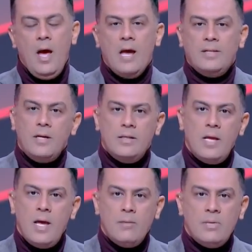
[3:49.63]
اعتقد
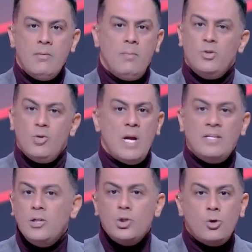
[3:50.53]
ده مش ما
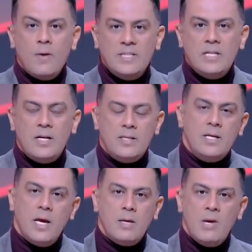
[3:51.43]
اعتقدش انه هيودينا
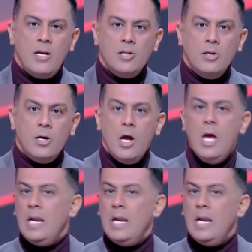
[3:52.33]
نتيجه ايجابيه على الاطلاق